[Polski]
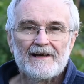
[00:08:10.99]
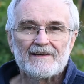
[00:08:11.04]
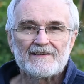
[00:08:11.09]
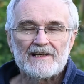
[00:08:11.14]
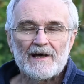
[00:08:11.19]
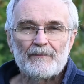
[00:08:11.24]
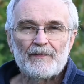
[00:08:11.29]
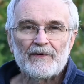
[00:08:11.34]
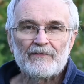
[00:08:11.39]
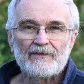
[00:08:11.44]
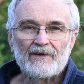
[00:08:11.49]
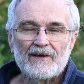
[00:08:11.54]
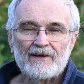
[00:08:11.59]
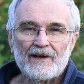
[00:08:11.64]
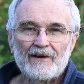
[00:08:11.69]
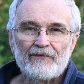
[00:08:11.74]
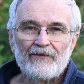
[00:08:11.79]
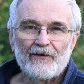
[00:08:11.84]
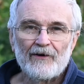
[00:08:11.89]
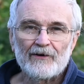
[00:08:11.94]

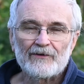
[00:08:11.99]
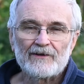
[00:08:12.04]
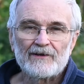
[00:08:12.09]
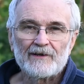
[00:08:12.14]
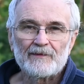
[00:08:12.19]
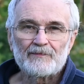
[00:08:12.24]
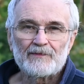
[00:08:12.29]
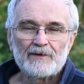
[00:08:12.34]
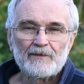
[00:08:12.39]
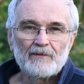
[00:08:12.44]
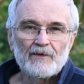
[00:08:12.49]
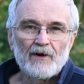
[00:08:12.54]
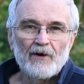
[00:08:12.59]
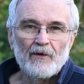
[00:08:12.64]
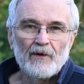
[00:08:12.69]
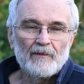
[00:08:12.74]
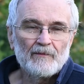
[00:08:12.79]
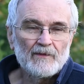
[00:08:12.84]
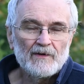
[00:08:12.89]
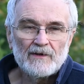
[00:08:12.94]
zapewnienie wody w tym
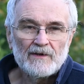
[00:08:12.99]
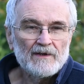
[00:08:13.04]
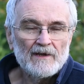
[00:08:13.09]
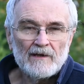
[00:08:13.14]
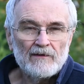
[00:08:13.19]
kołem.